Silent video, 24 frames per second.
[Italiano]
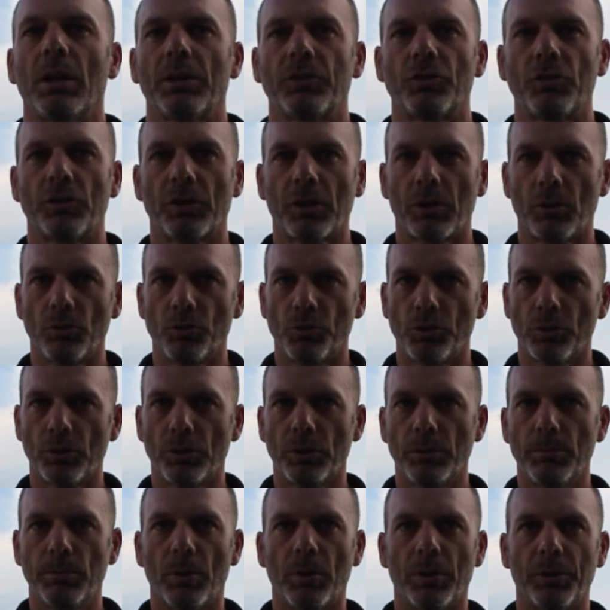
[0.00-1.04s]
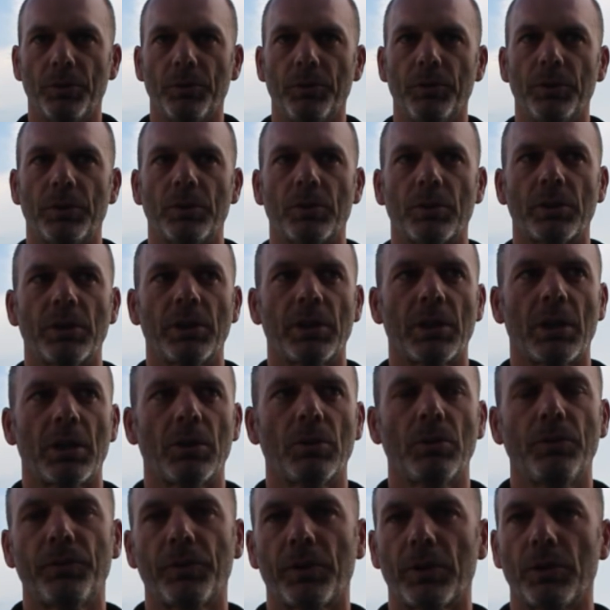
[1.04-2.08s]
Ci sarà un giro di boa dove
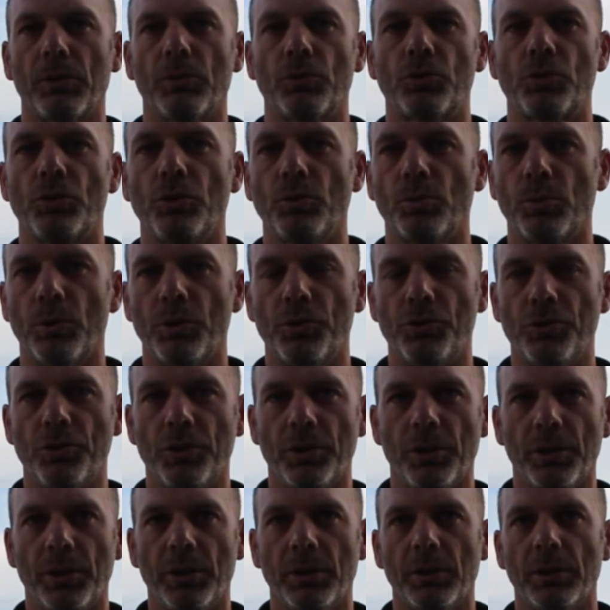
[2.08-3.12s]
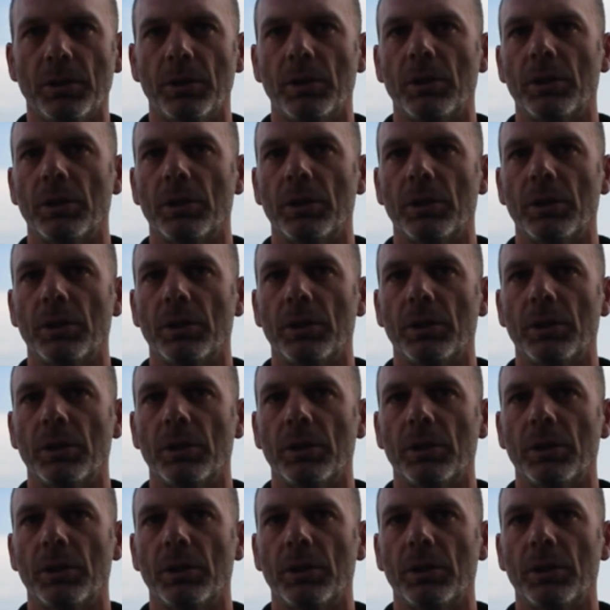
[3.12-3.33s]
torneranno e faranno 5 giri.